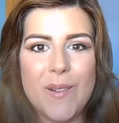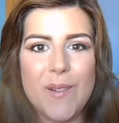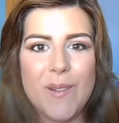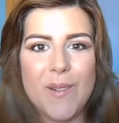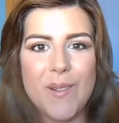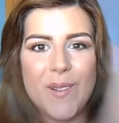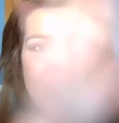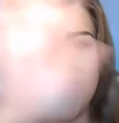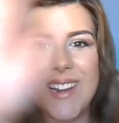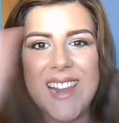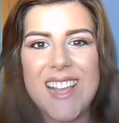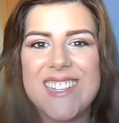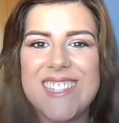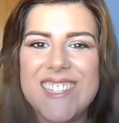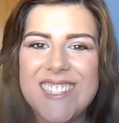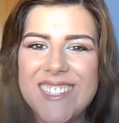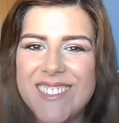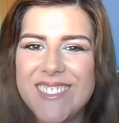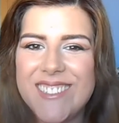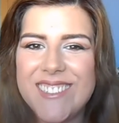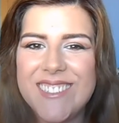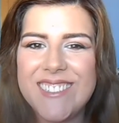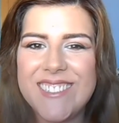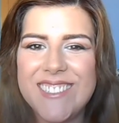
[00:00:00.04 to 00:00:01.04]
Hola
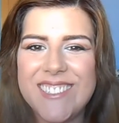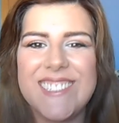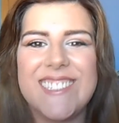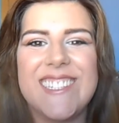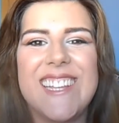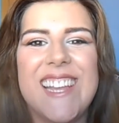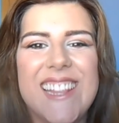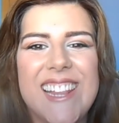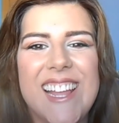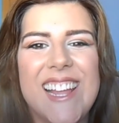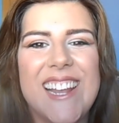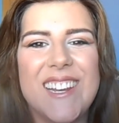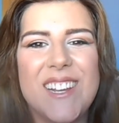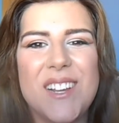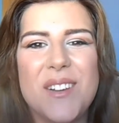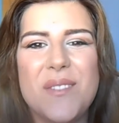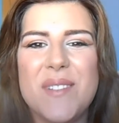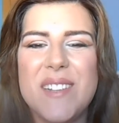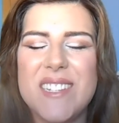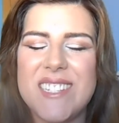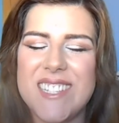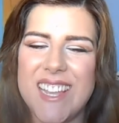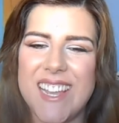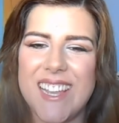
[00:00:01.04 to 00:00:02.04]
chicos, ¿qué tal?
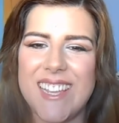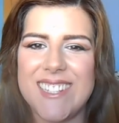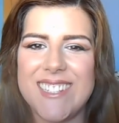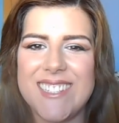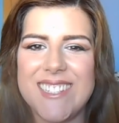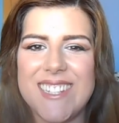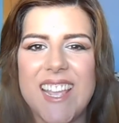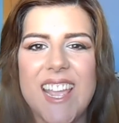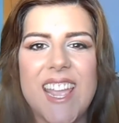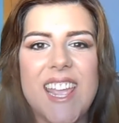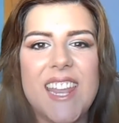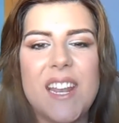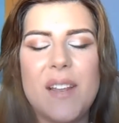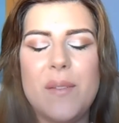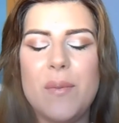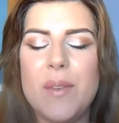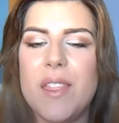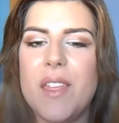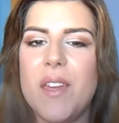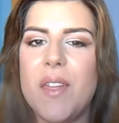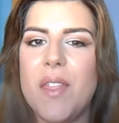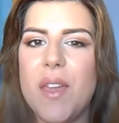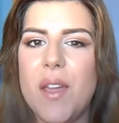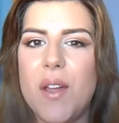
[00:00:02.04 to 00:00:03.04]
¿Cómo estáis? En el
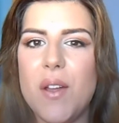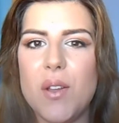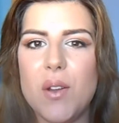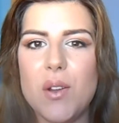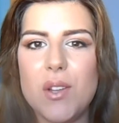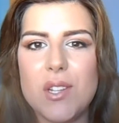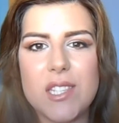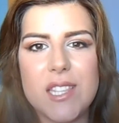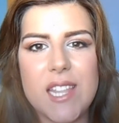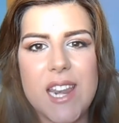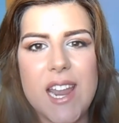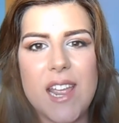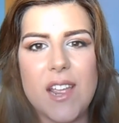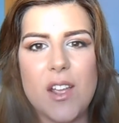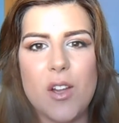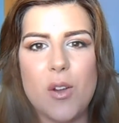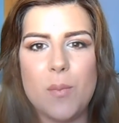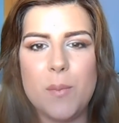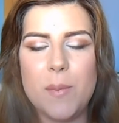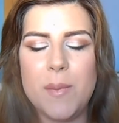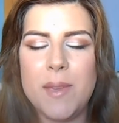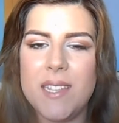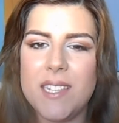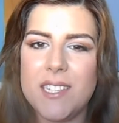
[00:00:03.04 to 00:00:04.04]
vídeo de hoy os
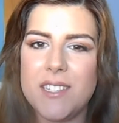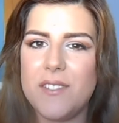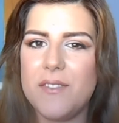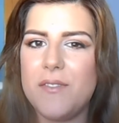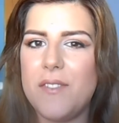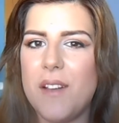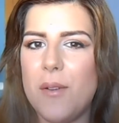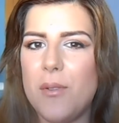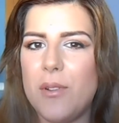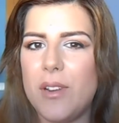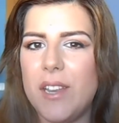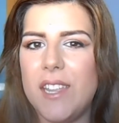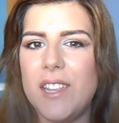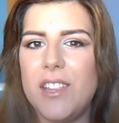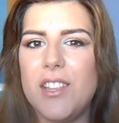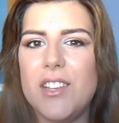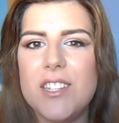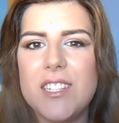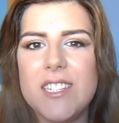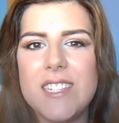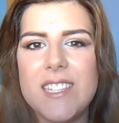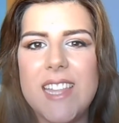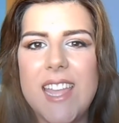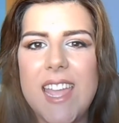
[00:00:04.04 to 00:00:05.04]
traigo mis
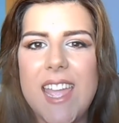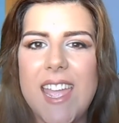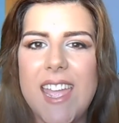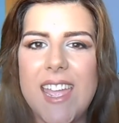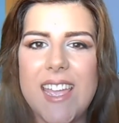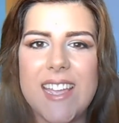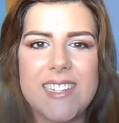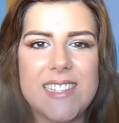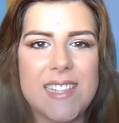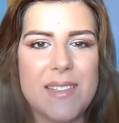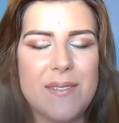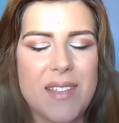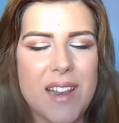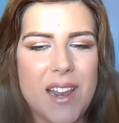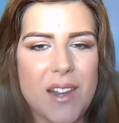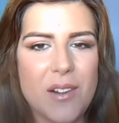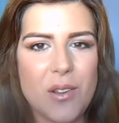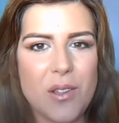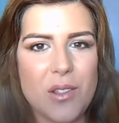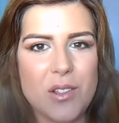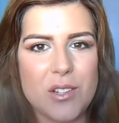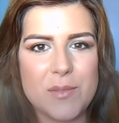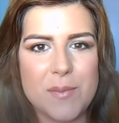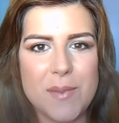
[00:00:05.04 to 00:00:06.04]
favoritos de este verano
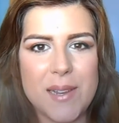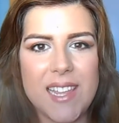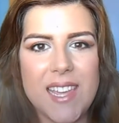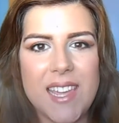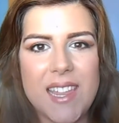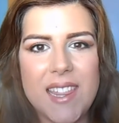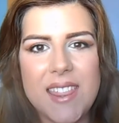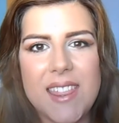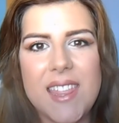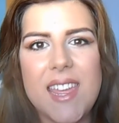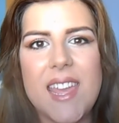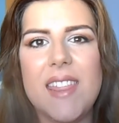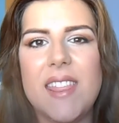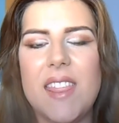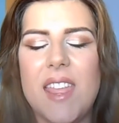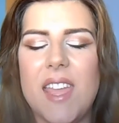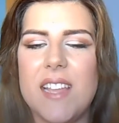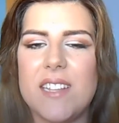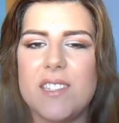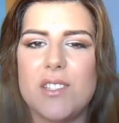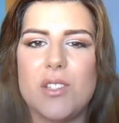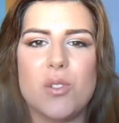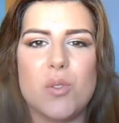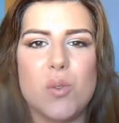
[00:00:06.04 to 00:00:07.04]
de 2015,
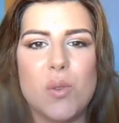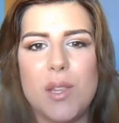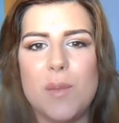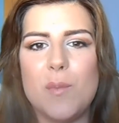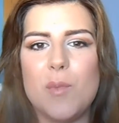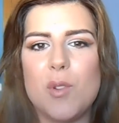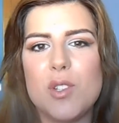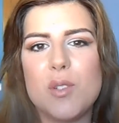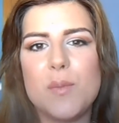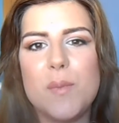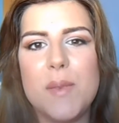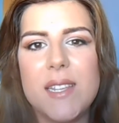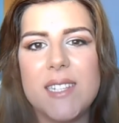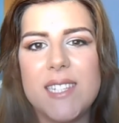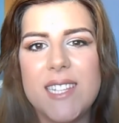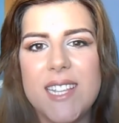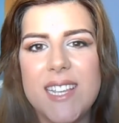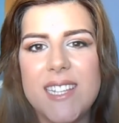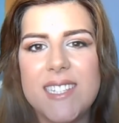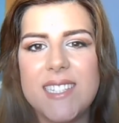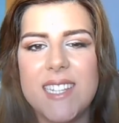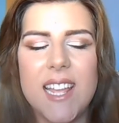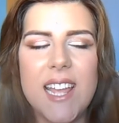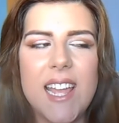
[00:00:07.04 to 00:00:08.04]
de estos últimos
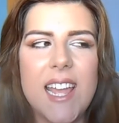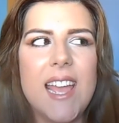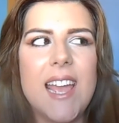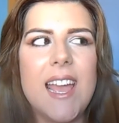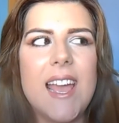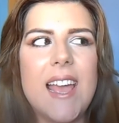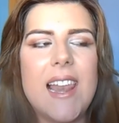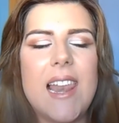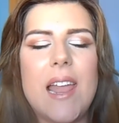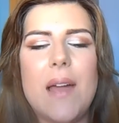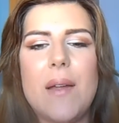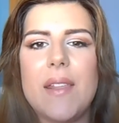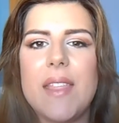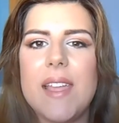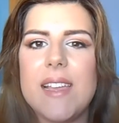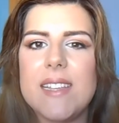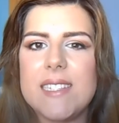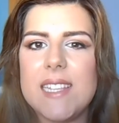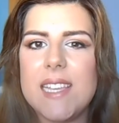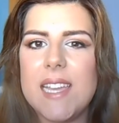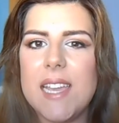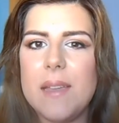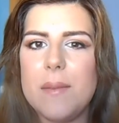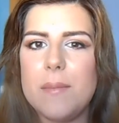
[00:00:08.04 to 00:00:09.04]
meses. La verdad
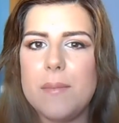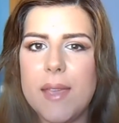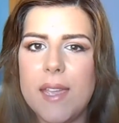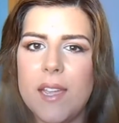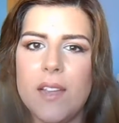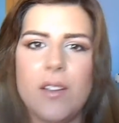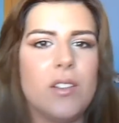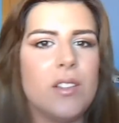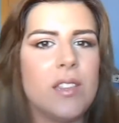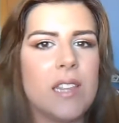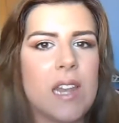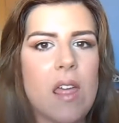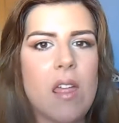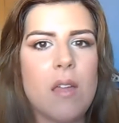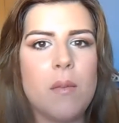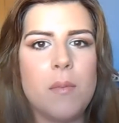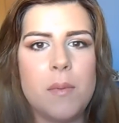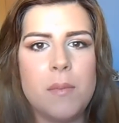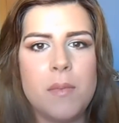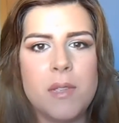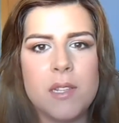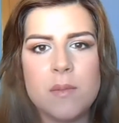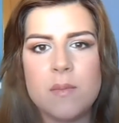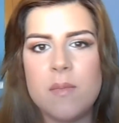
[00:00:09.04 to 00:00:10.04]
es que me he encontrado a
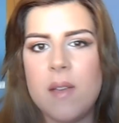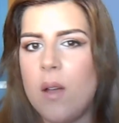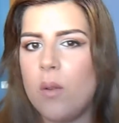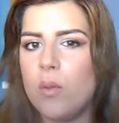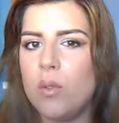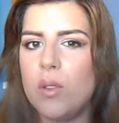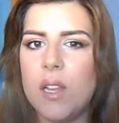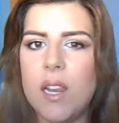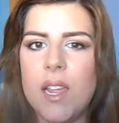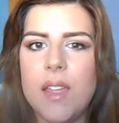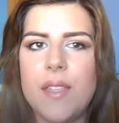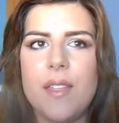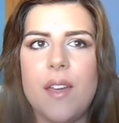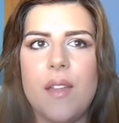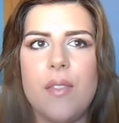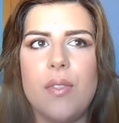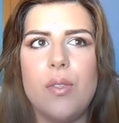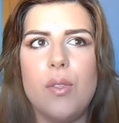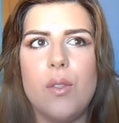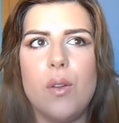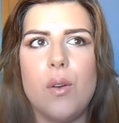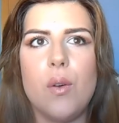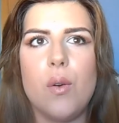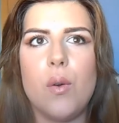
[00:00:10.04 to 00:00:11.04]
mí misma
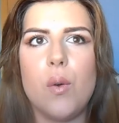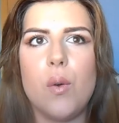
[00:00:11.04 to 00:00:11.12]
utilizando